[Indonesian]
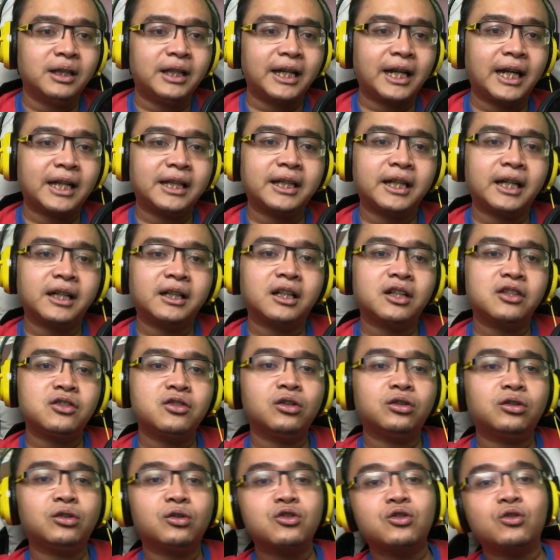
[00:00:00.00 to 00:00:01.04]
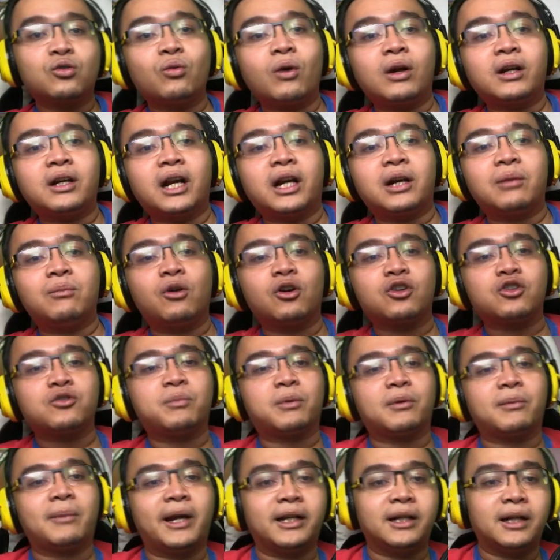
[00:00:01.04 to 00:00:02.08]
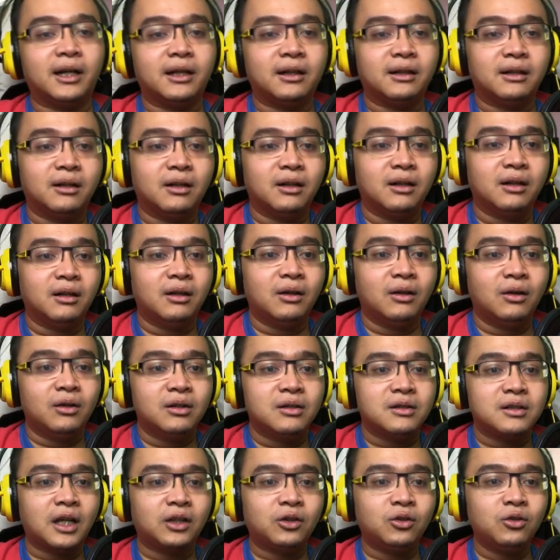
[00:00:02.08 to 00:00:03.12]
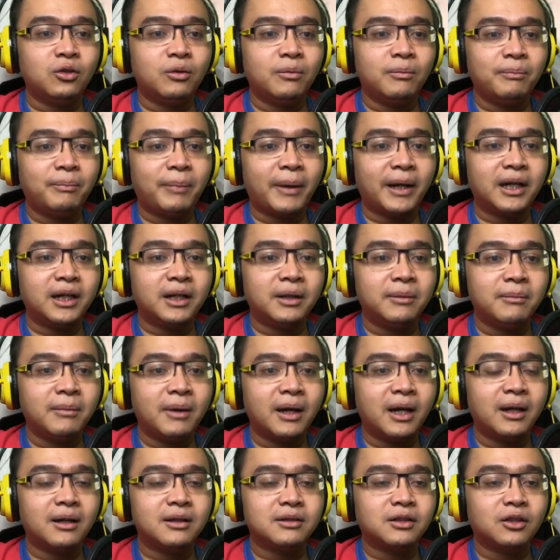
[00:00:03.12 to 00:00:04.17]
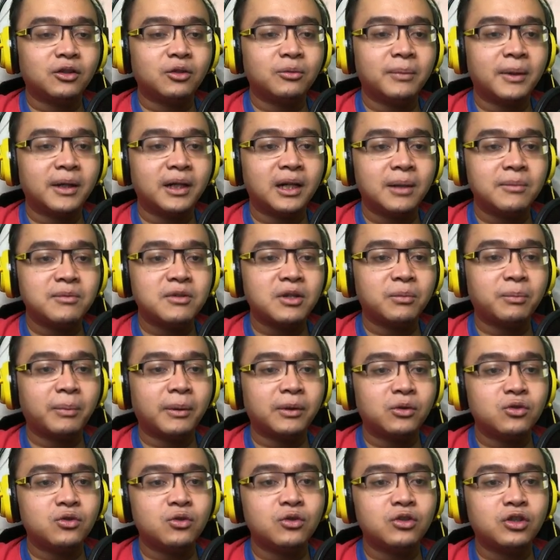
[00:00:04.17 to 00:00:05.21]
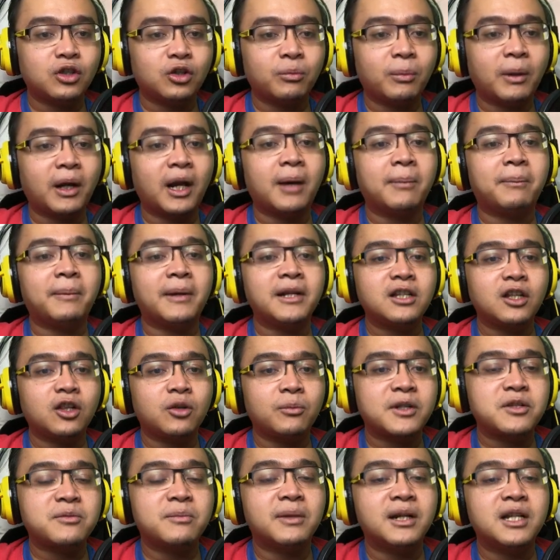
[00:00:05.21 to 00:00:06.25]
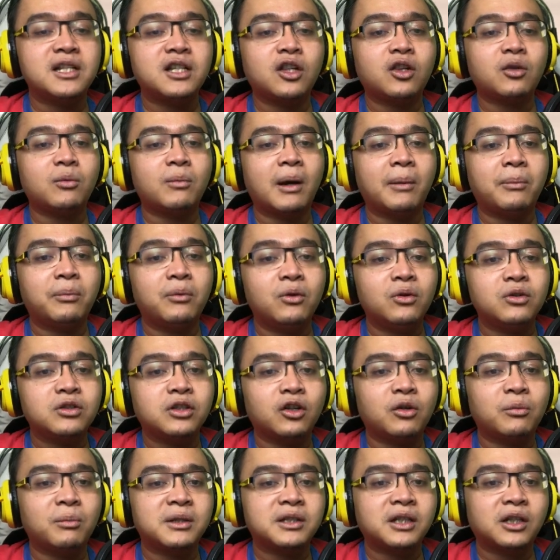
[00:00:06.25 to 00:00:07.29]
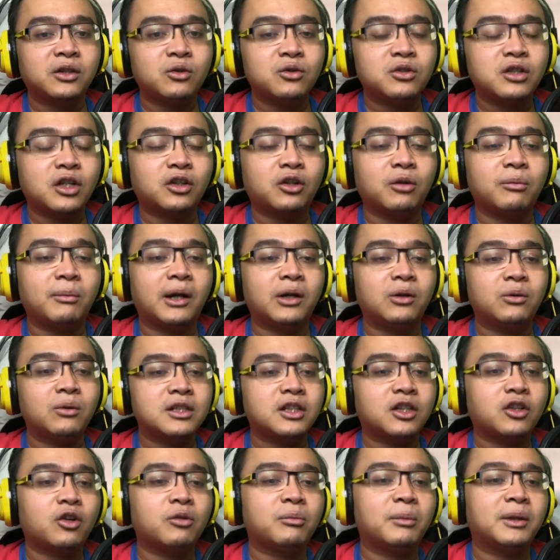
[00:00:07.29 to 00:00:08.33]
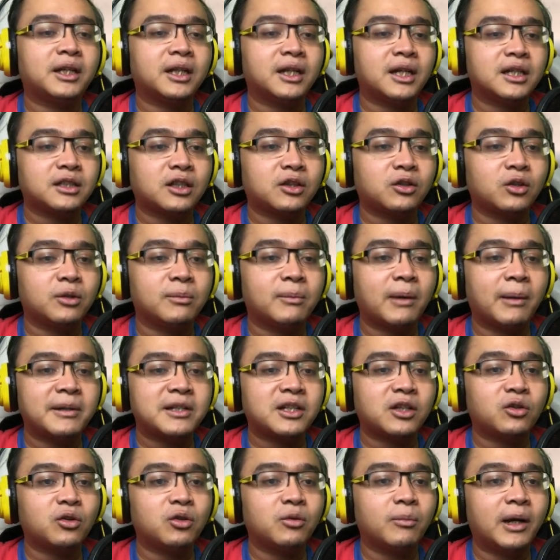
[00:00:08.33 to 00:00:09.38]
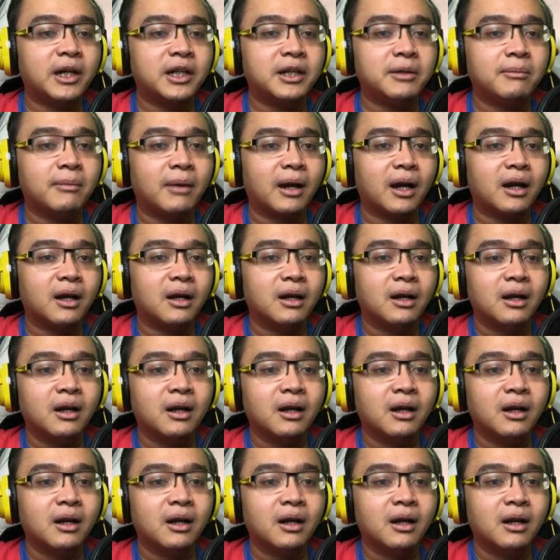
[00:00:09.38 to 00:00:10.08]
Tiket-tiket kecil terus keluar dari box permainan. 1, 4, 5, 1, 4, 6, 1, 4, 7, 1, 4, 8, 1, 4, 9, 1, 1, 1, 1, 1, 1,